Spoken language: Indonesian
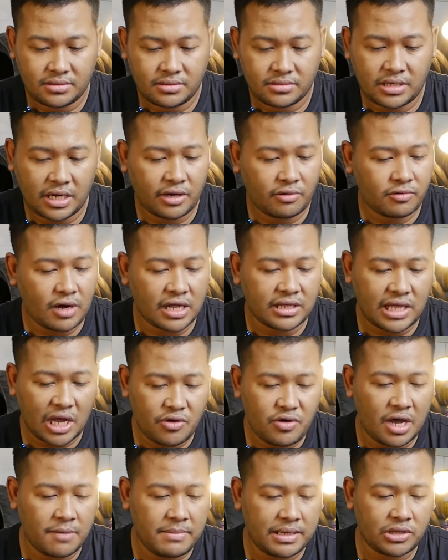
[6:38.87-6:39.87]
saya kurang
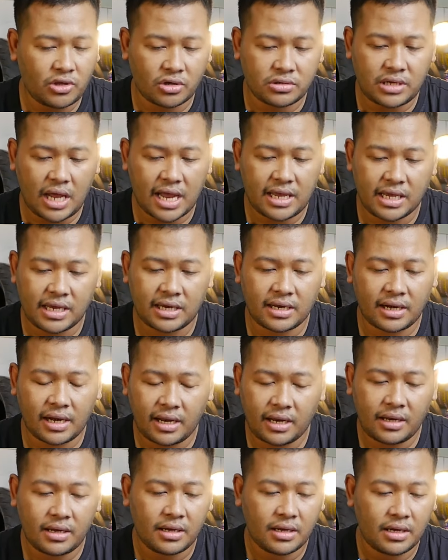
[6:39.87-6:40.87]
tahu ya mitos aki
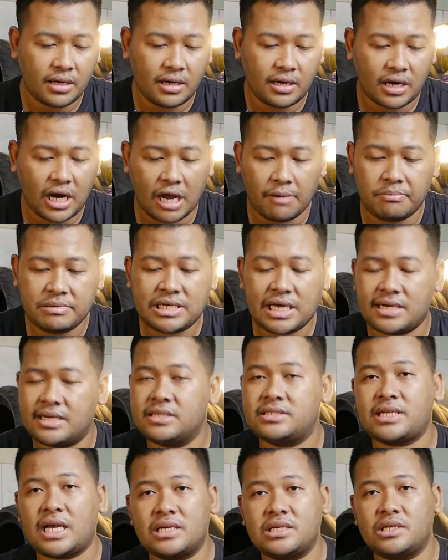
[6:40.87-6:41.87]
kering nggak bisa
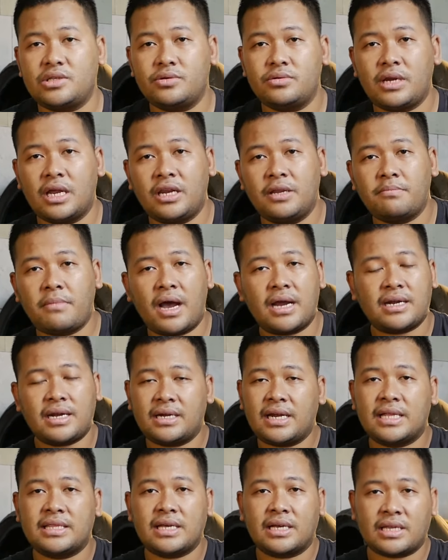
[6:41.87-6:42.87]
dicas itu dari mana
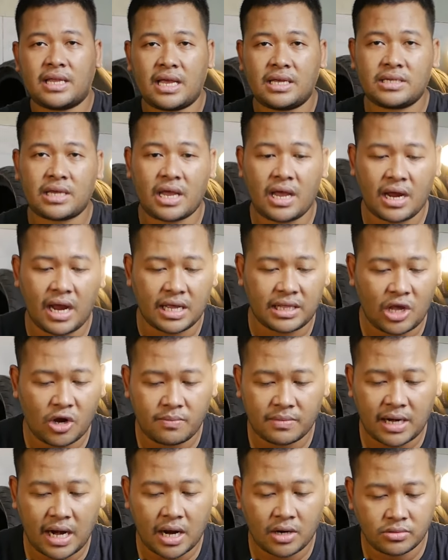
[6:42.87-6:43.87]
datangnya saya nggak tahu
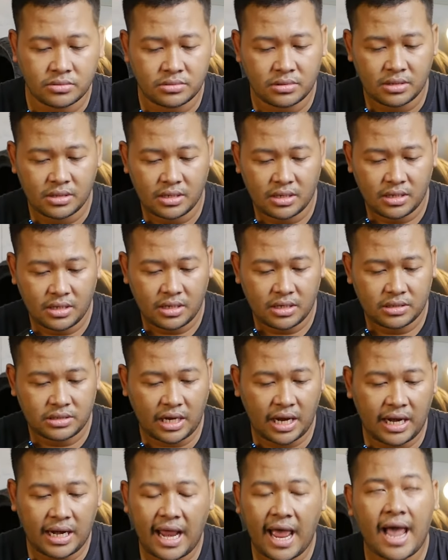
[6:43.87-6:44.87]
menahu
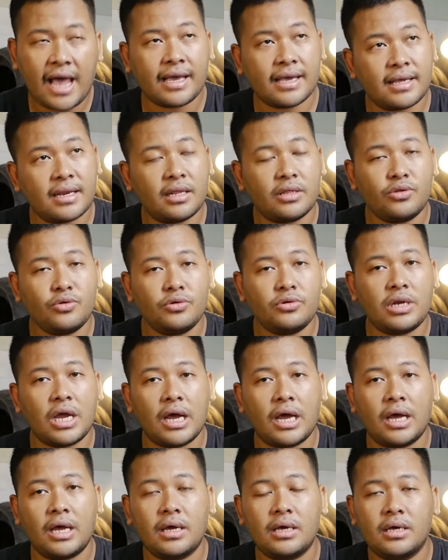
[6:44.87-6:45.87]
saya lahir itu
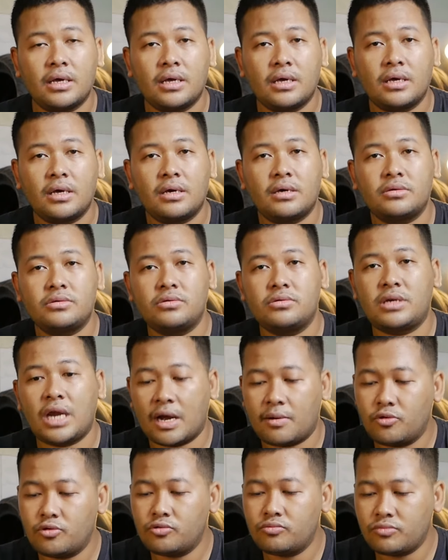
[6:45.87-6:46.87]
udah sudah
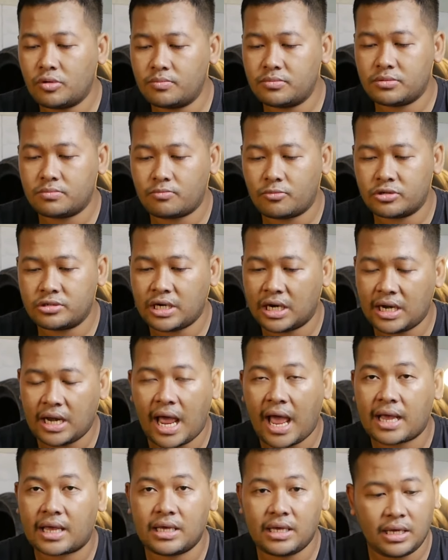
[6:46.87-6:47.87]
umum model
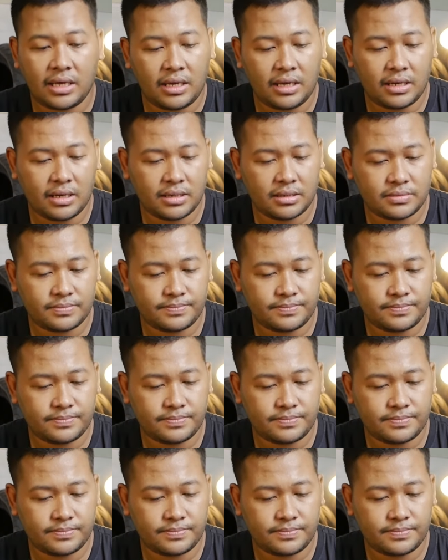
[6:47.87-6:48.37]
aki